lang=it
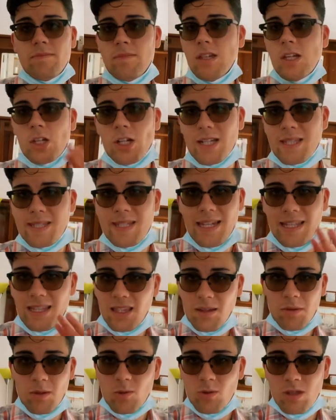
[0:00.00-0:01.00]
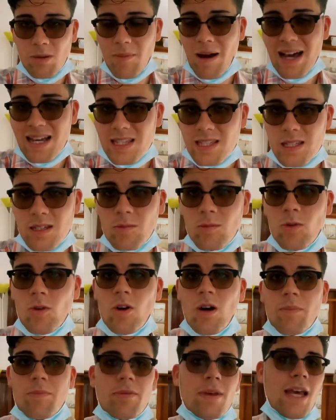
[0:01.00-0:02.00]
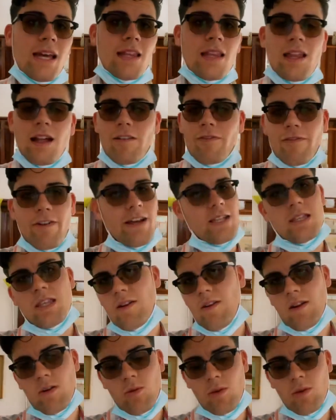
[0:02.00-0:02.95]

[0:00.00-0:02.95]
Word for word: 17 minuti massimo a piedi dal festival,